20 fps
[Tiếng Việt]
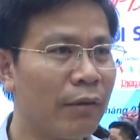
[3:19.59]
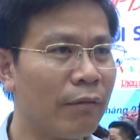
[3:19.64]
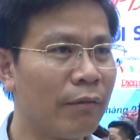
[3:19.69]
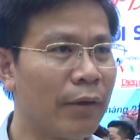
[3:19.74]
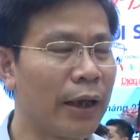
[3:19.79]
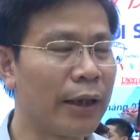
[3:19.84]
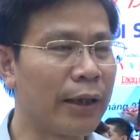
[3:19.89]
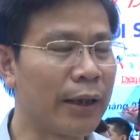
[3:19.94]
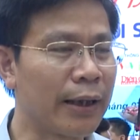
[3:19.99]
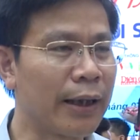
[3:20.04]

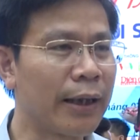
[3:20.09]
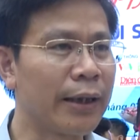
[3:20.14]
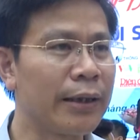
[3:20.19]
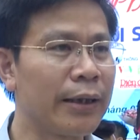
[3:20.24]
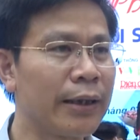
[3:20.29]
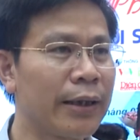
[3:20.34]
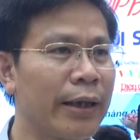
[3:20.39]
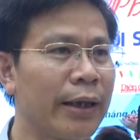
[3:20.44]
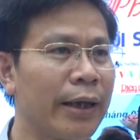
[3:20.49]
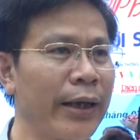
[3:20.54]
Và hiện nay
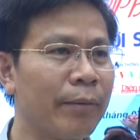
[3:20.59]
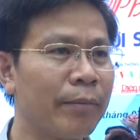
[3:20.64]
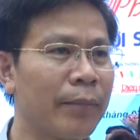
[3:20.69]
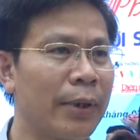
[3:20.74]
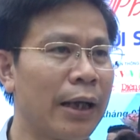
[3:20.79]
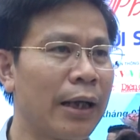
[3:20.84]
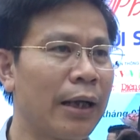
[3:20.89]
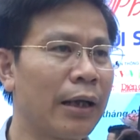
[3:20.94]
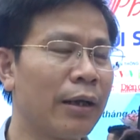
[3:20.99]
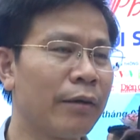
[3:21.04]
thì các em
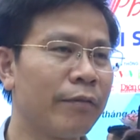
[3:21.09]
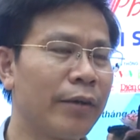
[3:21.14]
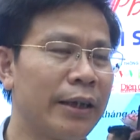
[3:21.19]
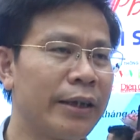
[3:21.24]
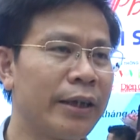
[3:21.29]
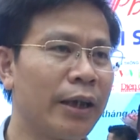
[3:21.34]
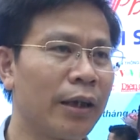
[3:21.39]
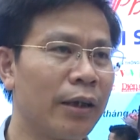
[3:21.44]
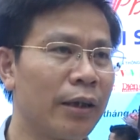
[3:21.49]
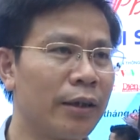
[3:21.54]
đang phát
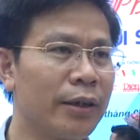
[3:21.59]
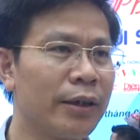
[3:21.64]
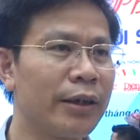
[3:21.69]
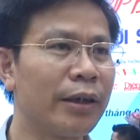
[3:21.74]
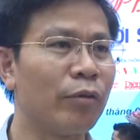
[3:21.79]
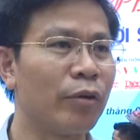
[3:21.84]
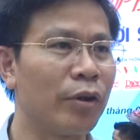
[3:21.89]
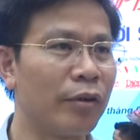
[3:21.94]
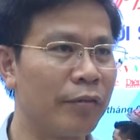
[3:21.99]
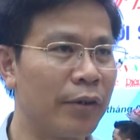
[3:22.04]
triển ở rất
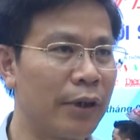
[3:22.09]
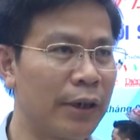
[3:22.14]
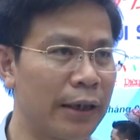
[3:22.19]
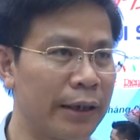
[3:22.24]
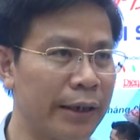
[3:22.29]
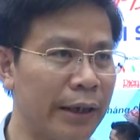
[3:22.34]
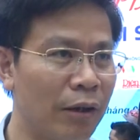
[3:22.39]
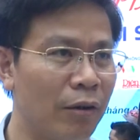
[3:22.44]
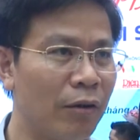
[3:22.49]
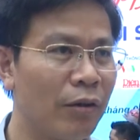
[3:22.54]
nhiều địa phương khác
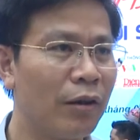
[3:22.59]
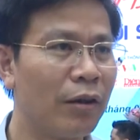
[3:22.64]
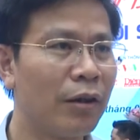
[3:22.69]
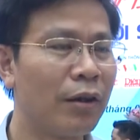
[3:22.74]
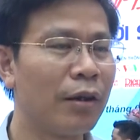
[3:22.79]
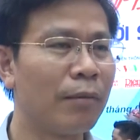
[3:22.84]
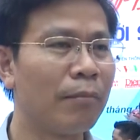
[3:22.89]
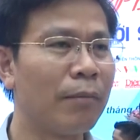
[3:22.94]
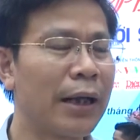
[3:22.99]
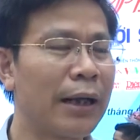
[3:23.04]
nhau
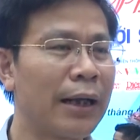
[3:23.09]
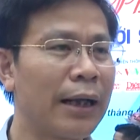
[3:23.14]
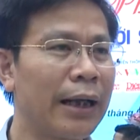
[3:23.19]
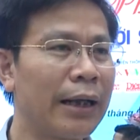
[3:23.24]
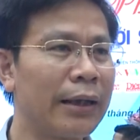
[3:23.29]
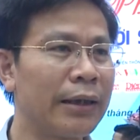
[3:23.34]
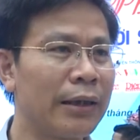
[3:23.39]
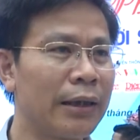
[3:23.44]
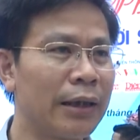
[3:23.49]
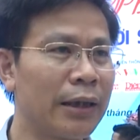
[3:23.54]
mang
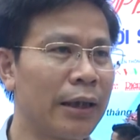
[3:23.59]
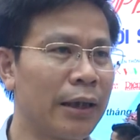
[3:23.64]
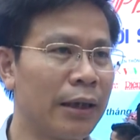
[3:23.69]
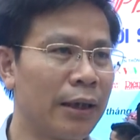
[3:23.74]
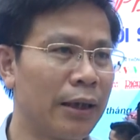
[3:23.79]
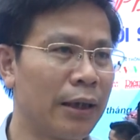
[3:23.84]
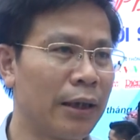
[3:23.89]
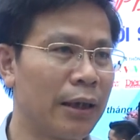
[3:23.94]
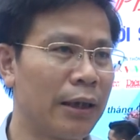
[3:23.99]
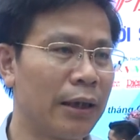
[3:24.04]
lại những
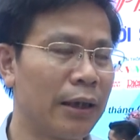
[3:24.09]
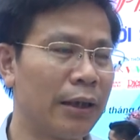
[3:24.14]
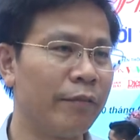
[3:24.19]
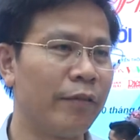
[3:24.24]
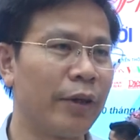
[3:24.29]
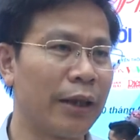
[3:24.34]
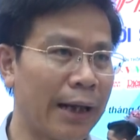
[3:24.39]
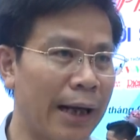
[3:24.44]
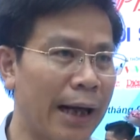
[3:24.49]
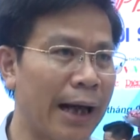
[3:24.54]
cái à,
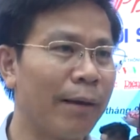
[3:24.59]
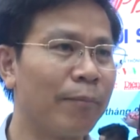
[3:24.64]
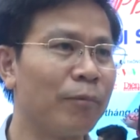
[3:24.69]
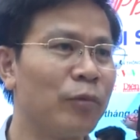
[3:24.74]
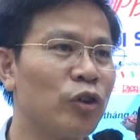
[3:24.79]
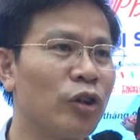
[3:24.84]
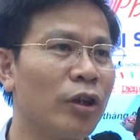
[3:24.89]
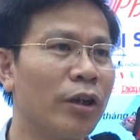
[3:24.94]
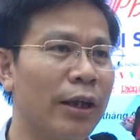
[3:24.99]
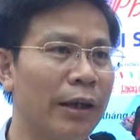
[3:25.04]
việc làm
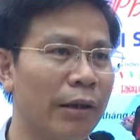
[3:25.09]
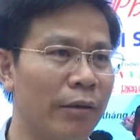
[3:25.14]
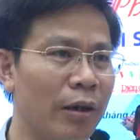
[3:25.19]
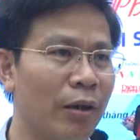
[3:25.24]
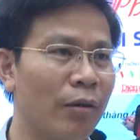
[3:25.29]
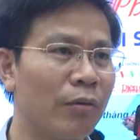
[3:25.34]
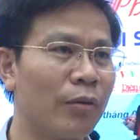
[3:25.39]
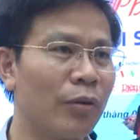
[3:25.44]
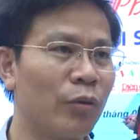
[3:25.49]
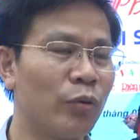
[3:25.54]
cho người lao
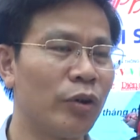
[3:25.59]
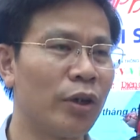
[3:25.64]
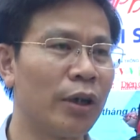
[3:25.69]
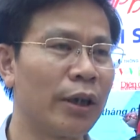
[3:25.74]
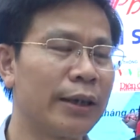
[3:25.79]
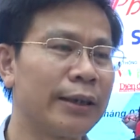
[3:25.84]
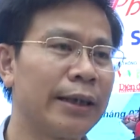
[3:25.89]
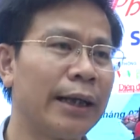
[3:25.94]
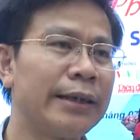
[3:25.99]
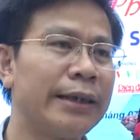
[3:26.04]
động cũng như là
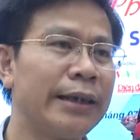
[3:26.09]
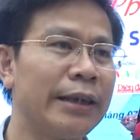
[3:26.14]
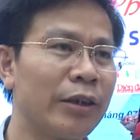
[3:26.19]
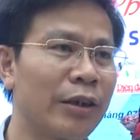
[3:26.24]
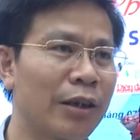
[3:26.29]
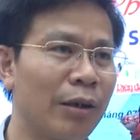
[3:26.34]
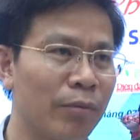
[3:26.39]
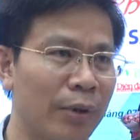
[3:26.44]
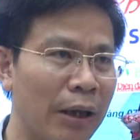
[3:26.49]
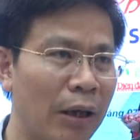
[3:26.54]
cái giá trị cho
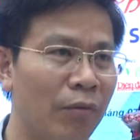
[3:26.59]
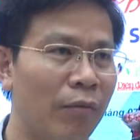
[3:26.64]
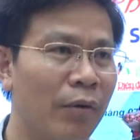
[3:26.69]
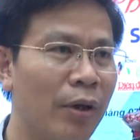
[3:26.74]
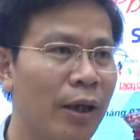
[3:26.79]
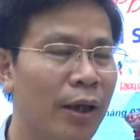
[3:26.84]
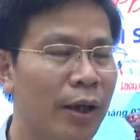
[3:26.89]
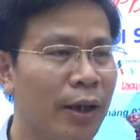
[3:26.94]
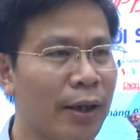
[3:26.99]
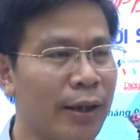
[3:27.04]
cộng đồng.
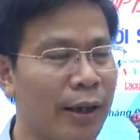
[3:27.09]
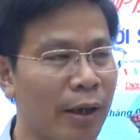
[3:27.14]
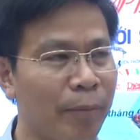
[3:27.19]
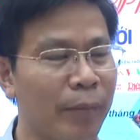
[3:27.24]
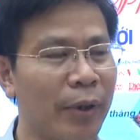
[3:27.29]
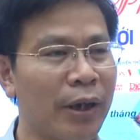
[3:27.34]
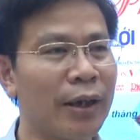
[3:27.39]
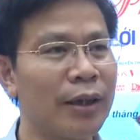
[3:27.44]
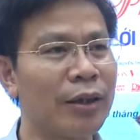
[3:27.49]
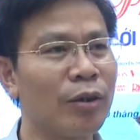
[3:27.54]
Đặc
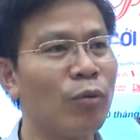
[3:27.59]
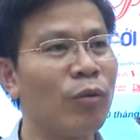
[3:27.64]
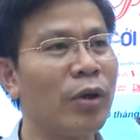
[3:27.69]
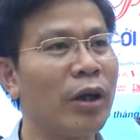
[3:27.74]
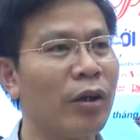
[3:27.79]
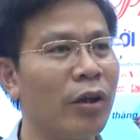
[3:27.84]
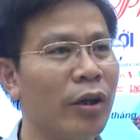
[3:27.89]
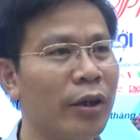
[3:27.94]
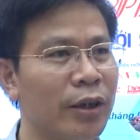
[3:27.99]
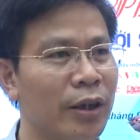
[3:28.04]
biệt là thông
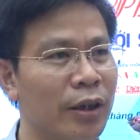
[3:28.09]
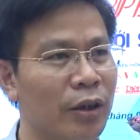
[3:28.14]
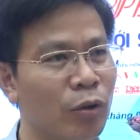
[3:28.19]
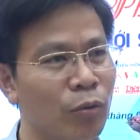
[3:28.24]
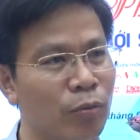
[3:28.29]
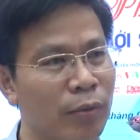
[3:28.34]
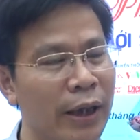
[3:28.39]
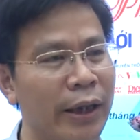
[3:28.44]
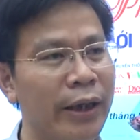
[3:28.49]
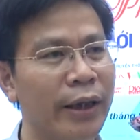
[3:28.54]
qua đó thì
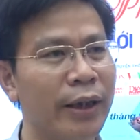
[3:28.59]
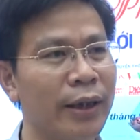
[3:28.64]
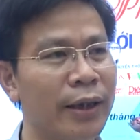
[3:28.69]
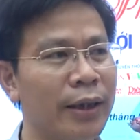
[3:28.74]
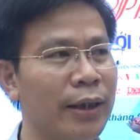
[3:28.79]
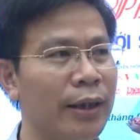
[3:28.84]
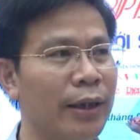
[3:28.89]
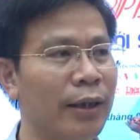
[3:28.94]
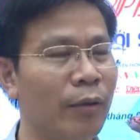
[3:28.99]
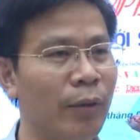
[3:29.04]
thúc đẩy
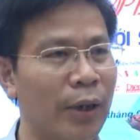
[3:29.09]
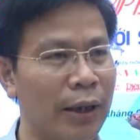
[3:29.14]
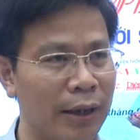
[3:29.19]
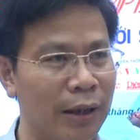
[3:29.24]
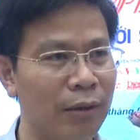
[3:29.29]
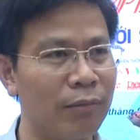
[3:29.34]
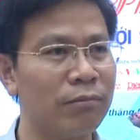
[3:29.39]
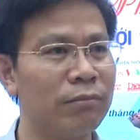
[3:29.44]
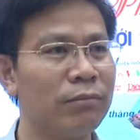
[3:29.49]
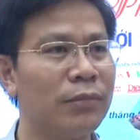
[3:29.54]
cái hoạt
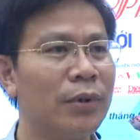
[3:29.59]
động